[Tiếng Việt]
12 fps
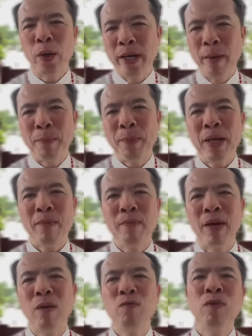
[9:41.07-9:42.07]
còn hiệp
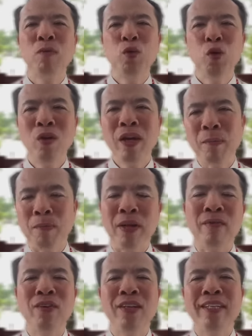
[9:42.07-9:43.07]
nhất mà không trong Chúa hiệp
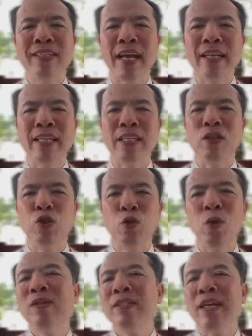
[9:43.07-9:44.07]
nhất với thế gian thì
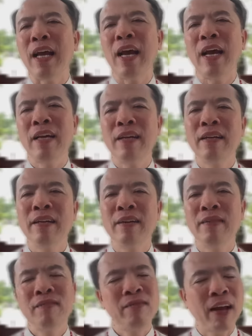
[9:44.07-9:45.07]
Chúa sẽ
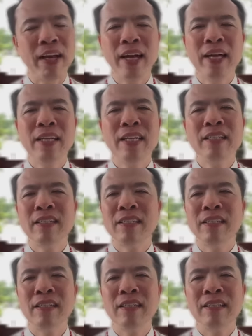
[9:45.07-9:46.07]
phải gây cái
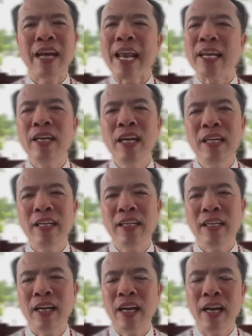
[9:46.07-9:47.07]
sự rạn nứt
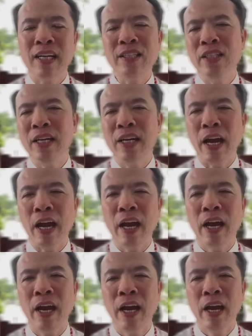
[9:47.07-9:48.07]
hay là chia
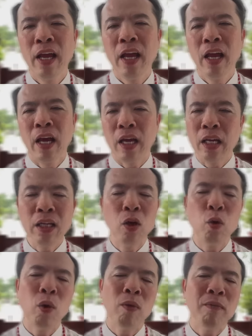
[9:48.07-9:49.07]
rẽ kính
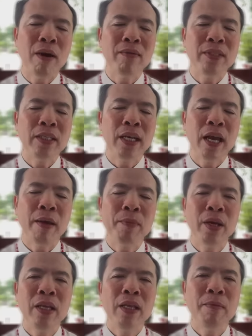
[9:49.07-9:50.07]
thưa quý ông bà và anh chị
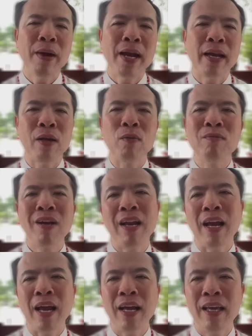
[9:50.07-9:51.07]
em cái ý thứ ba này cũng
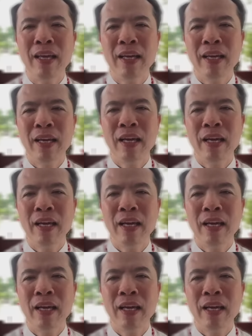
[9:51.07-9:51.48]
rất là hay